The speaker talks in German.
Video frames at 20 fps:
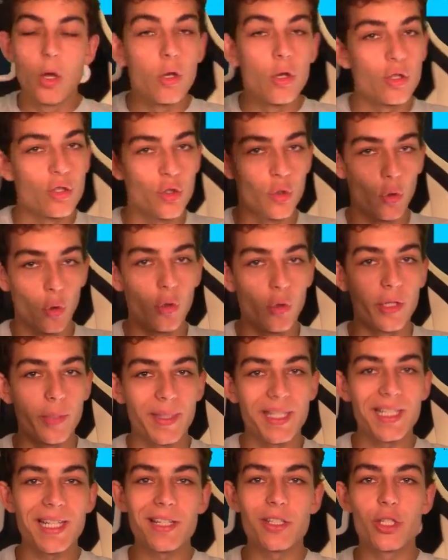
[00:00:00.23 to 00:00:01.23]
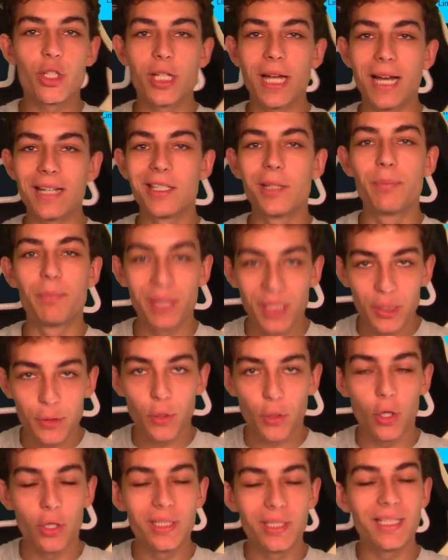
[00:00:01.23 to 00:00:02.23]
So Leute, bis jetzt startet
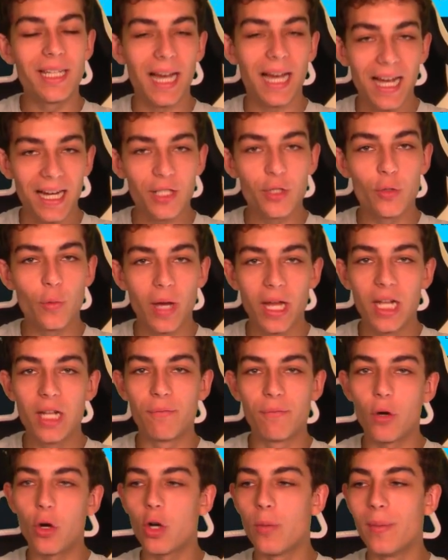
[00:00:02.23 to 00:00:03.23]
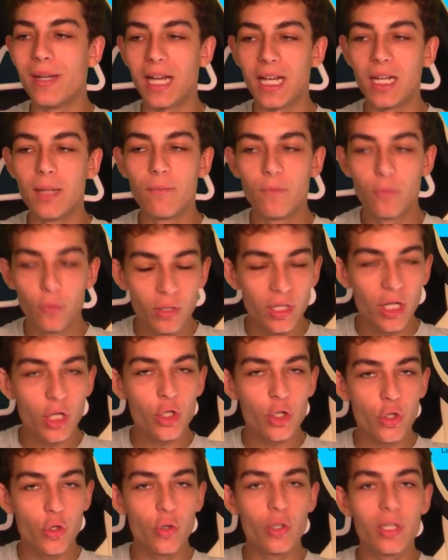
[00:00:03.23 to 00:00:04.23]
Bitcoin die aktuelle Woche mit einem
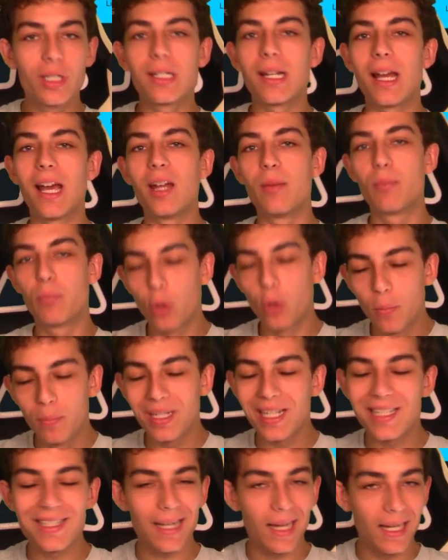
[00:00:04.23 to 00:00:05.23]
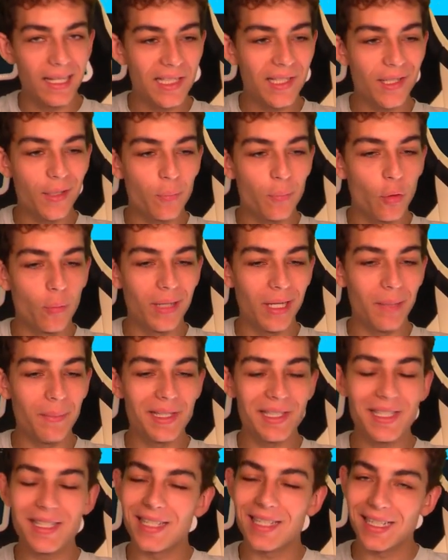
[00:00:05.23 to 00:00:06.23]
wunderschönen kleinen Pump. Das einzige Problem
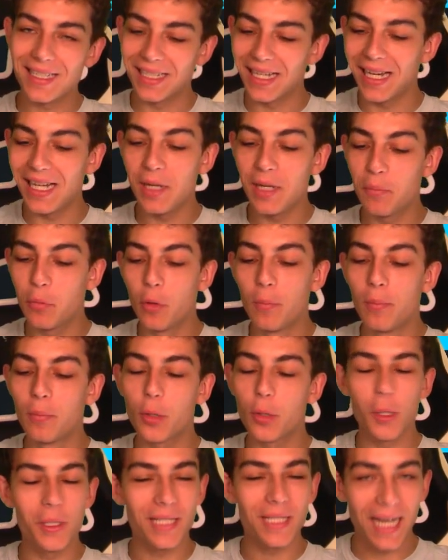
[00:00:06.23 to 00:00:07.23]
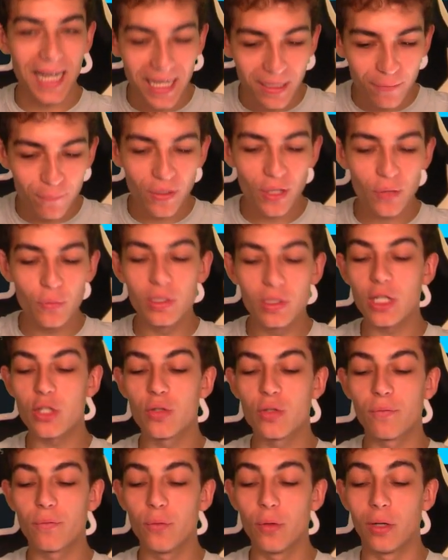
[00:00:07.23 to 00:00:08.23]
ist, dieser kleine Pump könnte einfach nur
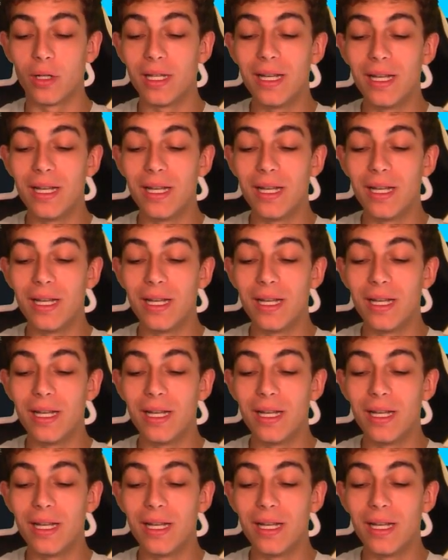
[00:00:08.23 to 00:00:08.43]
dazu führen,